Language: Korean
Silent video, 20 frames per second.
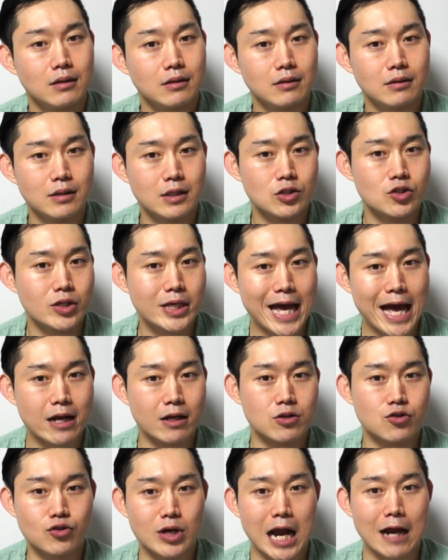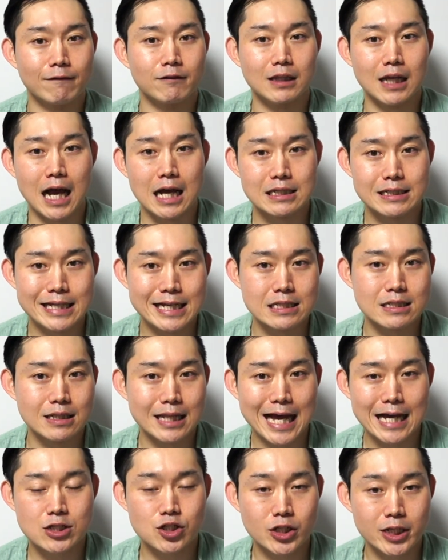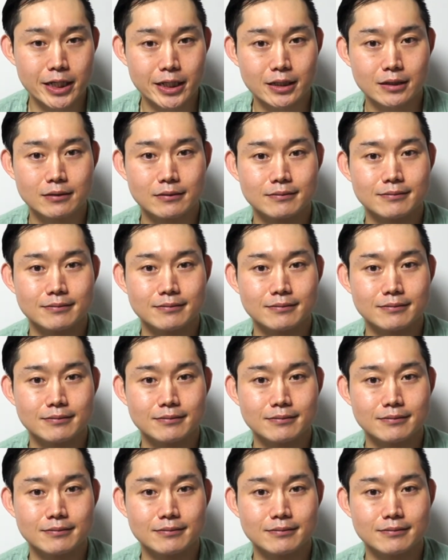Didn't you get a driver license last year?